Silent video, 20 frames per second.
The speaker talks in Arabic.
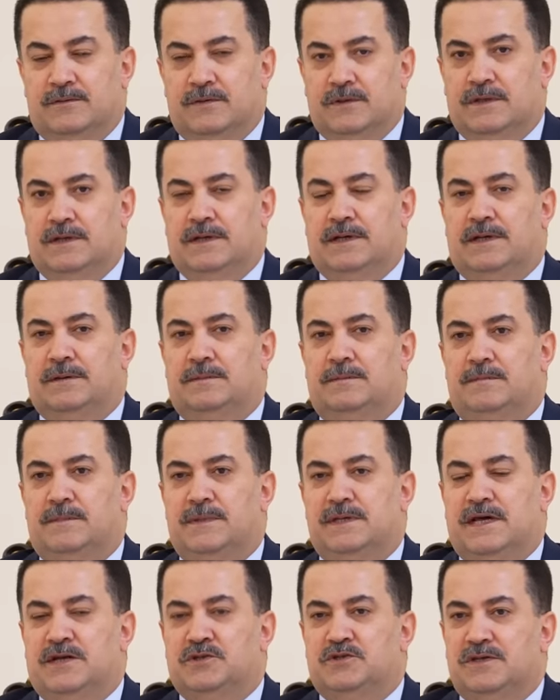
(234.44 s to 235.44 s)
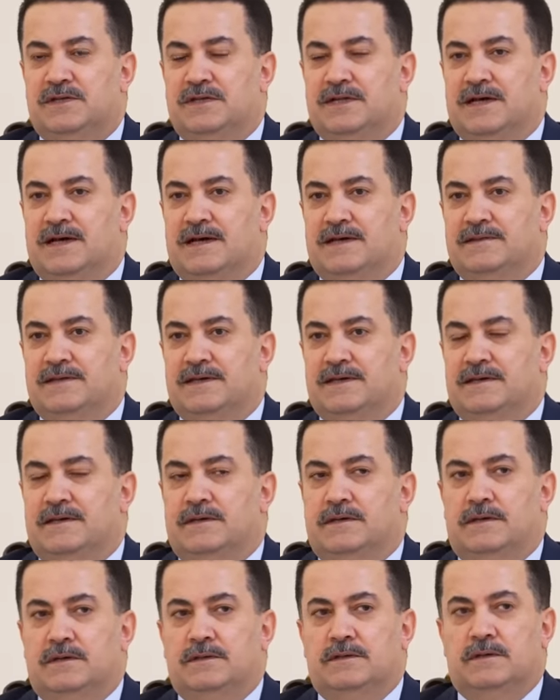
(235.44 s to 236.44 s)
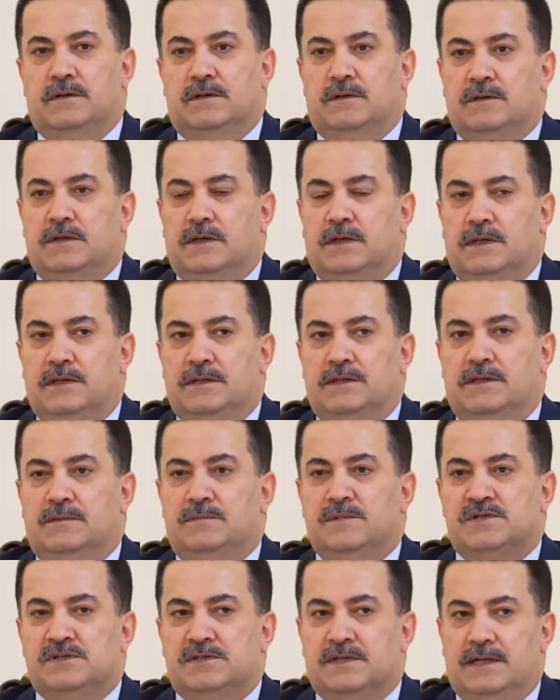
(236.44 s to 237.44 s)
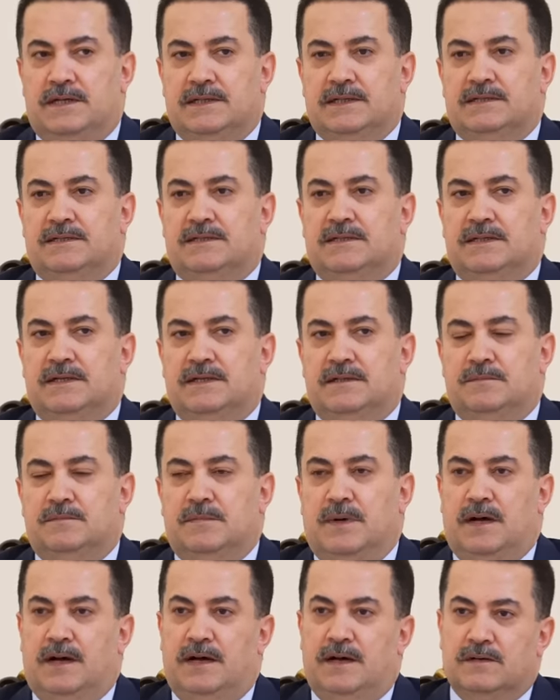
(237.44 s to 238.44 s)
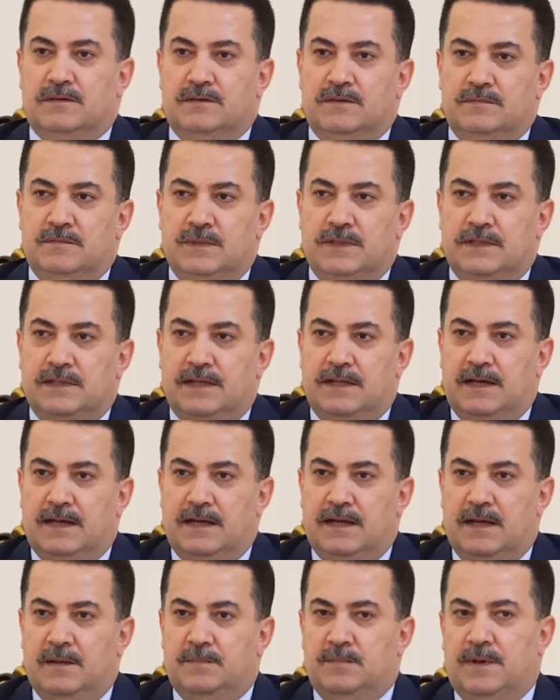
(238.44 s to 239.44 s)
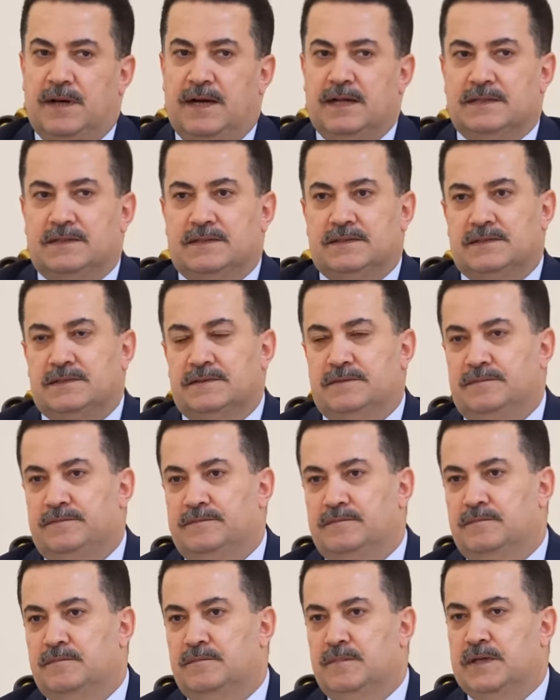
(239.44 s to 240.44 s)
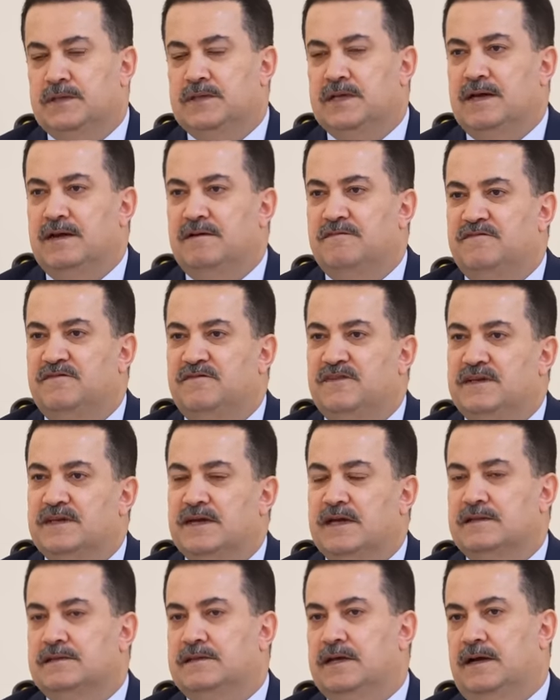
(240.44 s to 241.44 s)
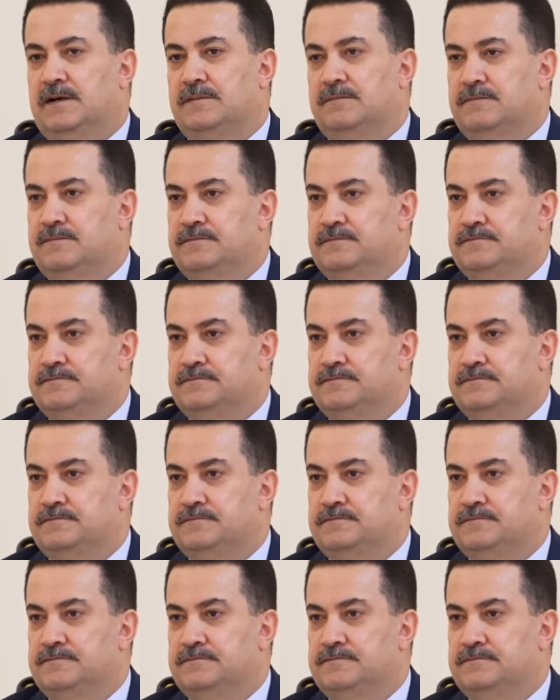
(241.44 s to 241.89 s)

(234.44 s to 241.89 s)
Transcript: ومن أجل هذا أنه إحنا مستعدين معاكم إلى أبعد مدى في الدعم